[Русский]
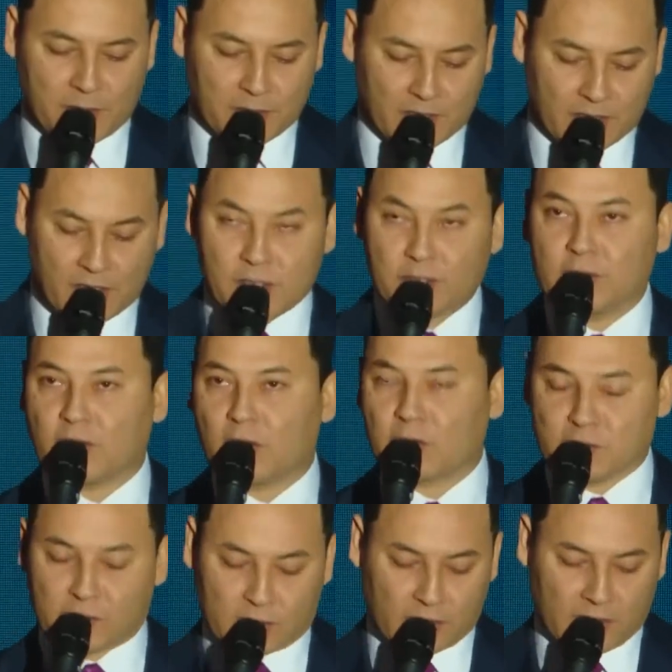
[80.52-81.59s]
министерств и
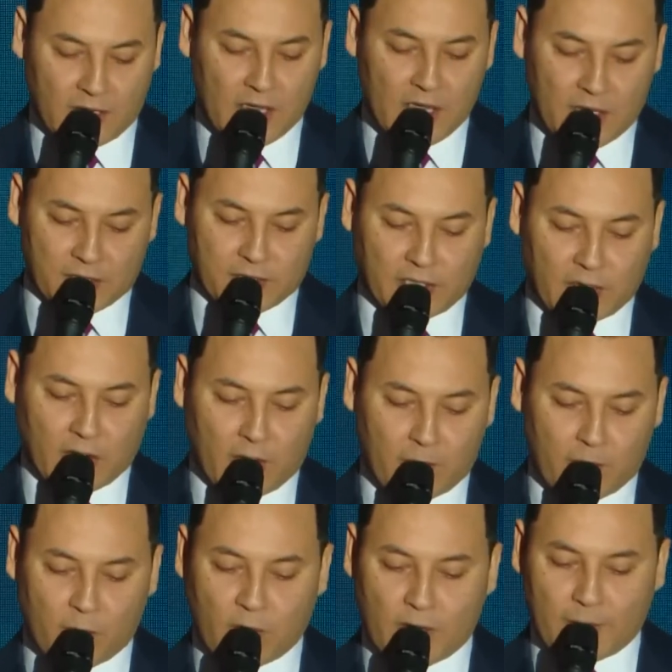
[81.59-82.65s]
агентств, международных
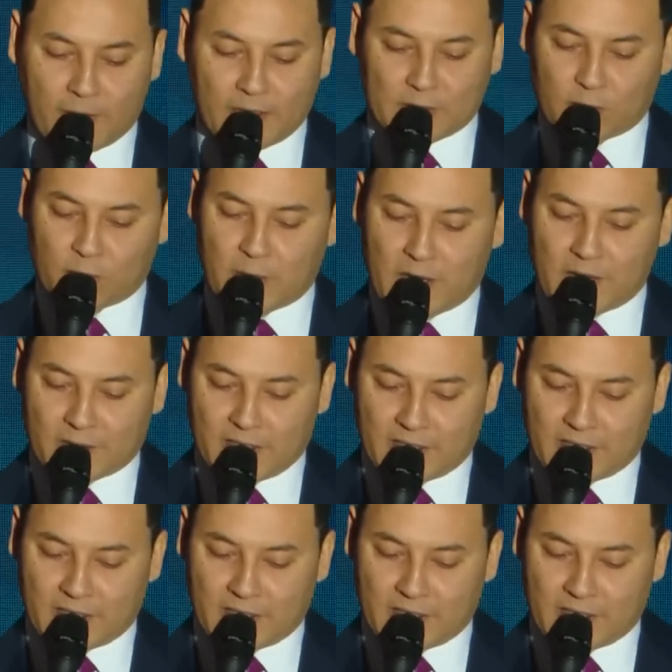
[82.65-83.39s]
финансовых институтов,